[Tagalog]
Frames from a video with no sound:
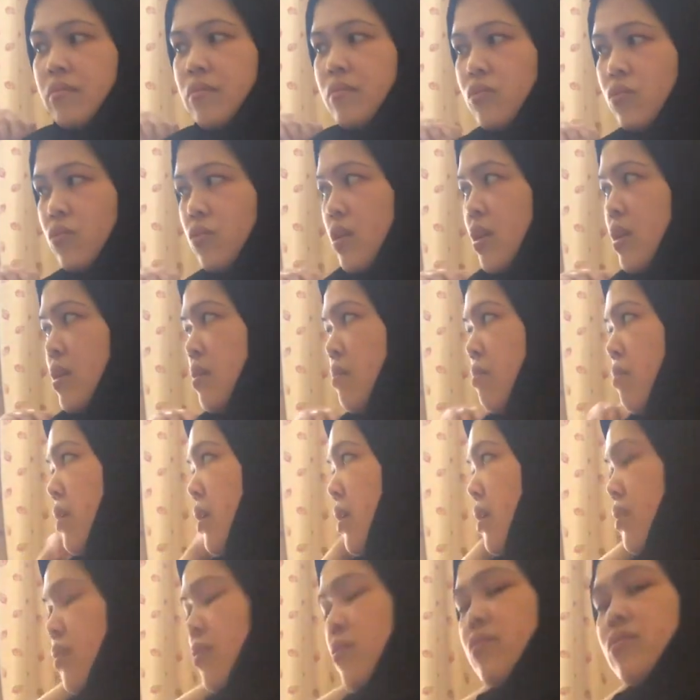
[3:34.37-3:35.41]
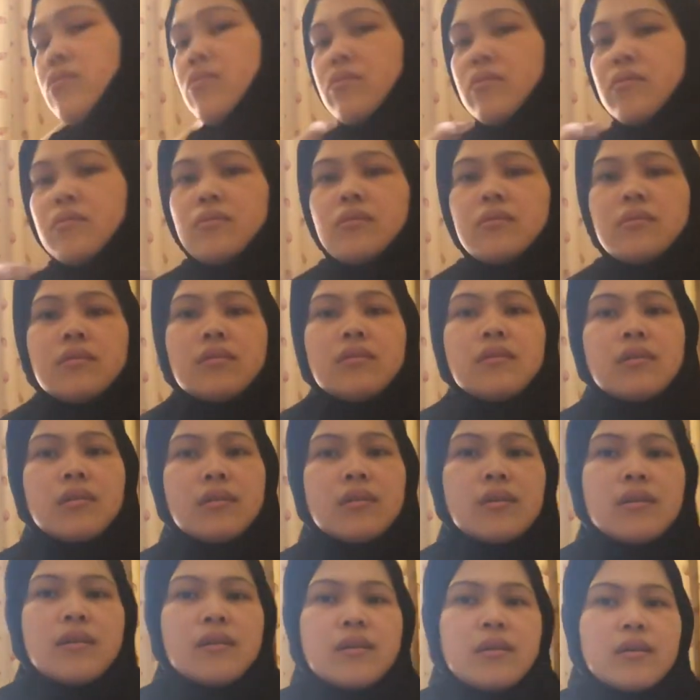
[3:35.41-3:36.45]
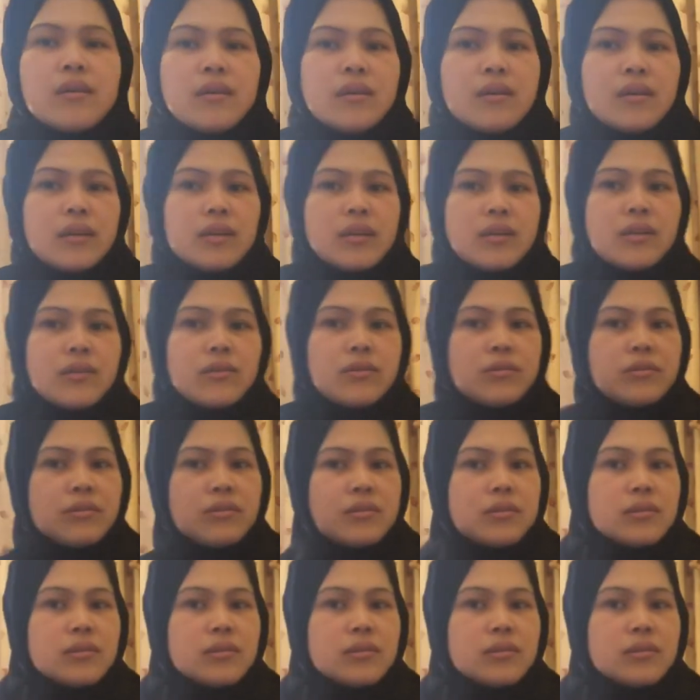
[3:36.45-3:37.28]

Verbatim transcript: mukha na ba akong ano?